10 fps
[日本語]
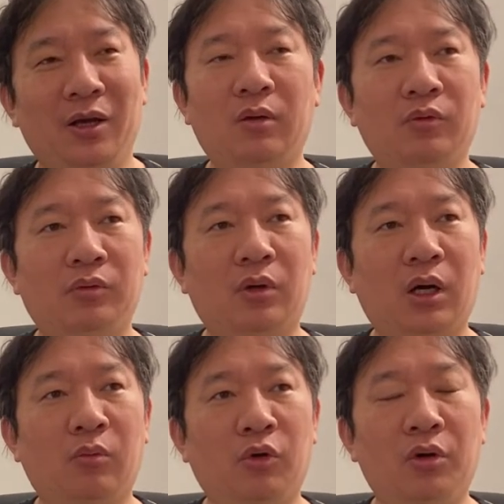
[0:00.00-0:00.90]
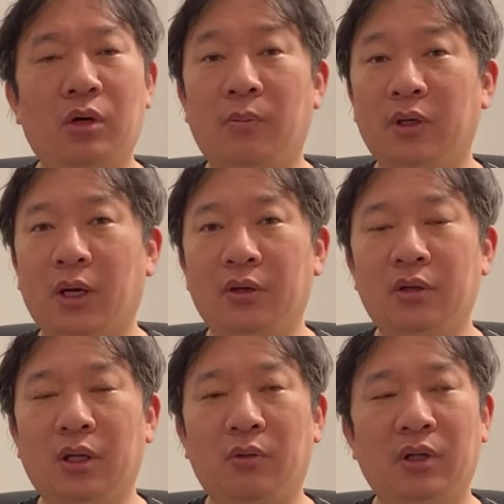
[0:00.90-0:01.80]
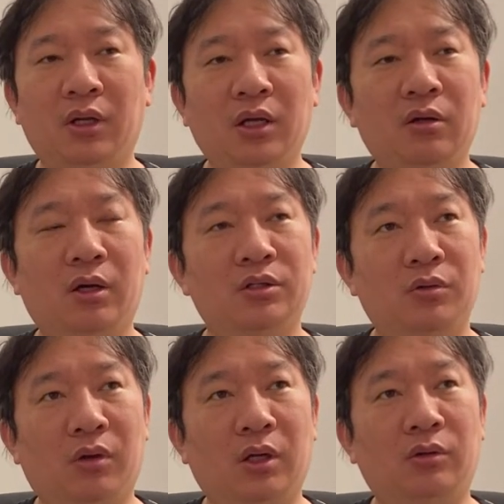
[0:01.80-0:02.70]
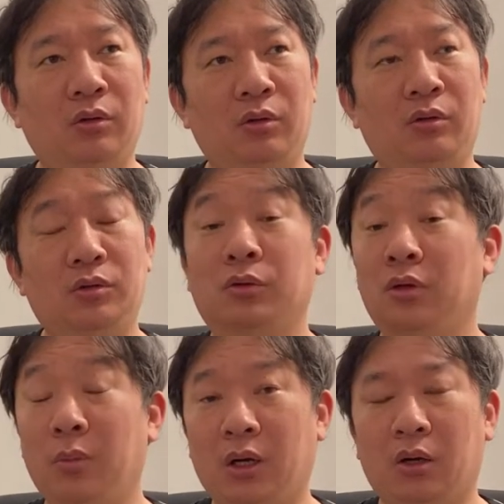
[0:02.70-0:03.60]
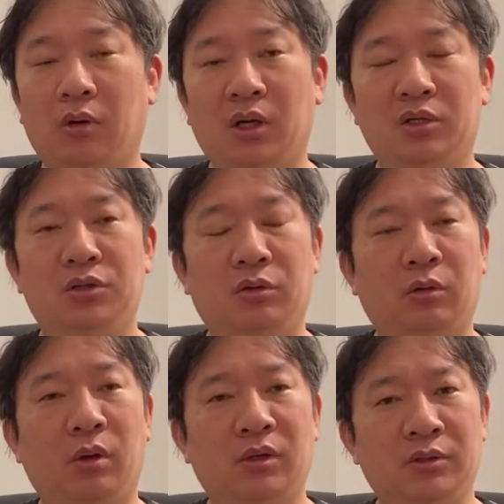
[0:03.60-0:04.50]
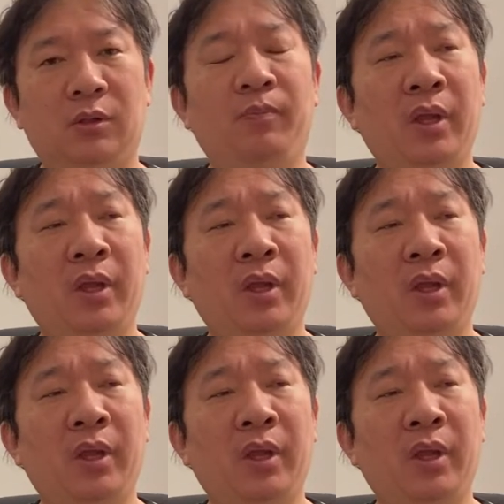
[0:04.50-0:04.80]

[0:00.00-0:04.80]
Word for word: 池袋から盛岡まで歩いた上で何が必要かっていうのをちょっと今からお話ししようと思います。